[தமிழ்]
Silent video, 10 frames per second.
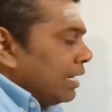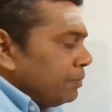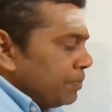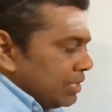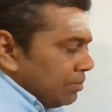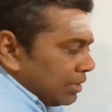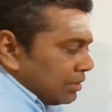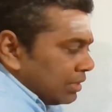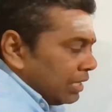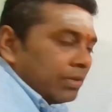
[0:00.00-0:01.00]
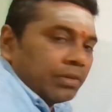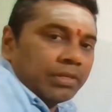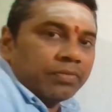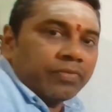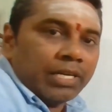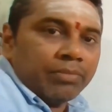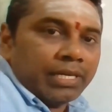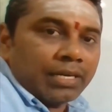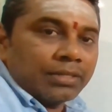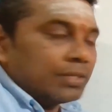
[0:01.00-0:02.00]
ஐப்பசி மாசத்துல இவர் வலிமை
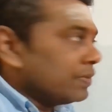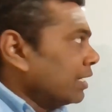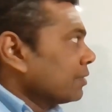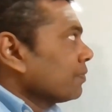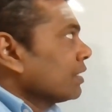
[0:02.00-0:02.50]
இழந்துருவார்